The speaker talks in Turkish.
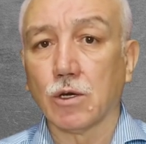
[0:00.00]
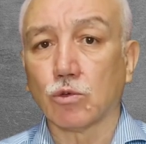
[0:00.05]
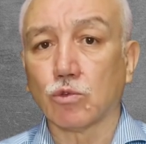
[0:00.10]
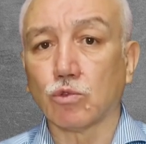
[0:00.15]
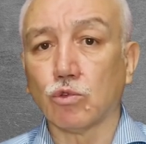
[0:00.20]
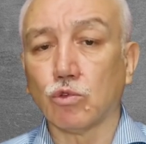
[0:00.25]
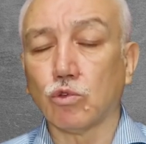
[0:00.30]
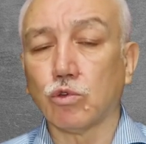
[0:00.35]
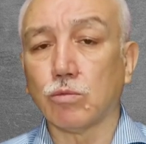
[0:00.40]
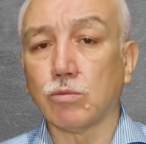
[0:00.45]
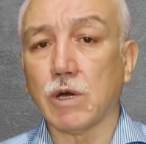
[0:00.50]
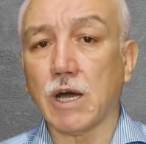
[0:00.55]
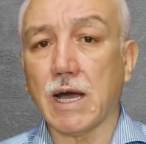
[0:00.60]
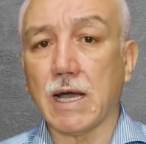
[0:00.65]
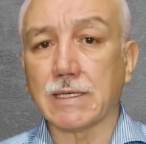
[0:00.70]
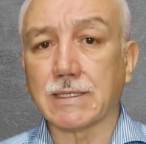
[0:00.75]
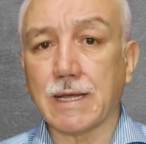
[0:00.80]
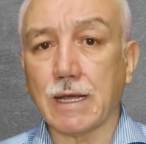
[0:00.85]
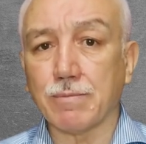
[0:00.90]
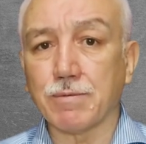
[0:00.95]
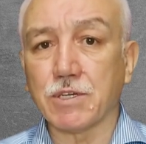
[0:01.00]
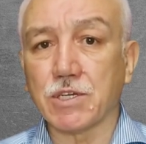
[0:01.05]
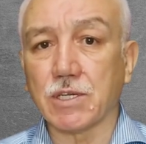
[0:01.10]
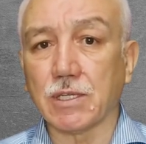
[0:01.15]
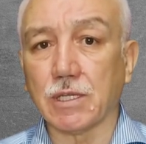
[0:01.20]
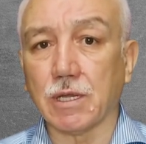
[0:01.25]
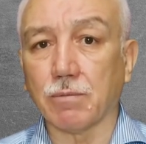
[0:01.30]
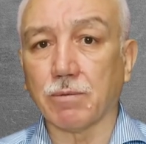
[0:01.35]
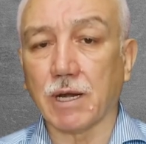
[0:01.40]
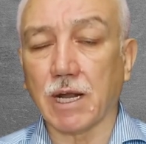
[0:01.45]
ruhumu azap
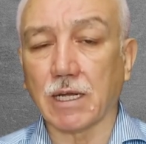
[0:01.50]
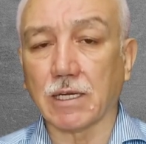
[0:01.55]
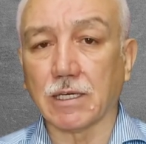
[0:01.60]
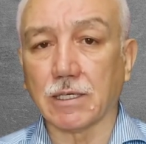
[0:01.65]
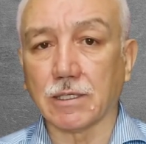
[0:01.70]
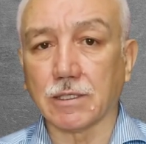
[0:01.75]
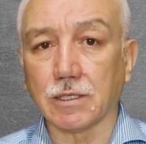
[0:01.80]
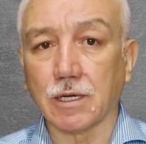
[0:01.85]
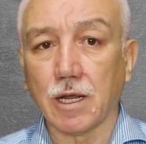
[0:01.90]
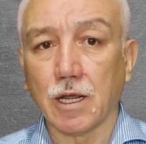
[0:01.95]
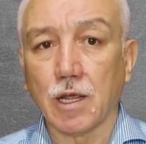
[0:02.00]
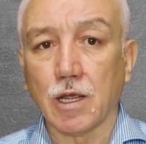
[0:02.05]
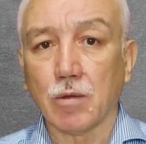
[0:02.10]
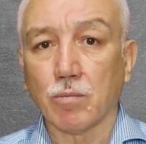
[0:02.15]
içinde bırakır.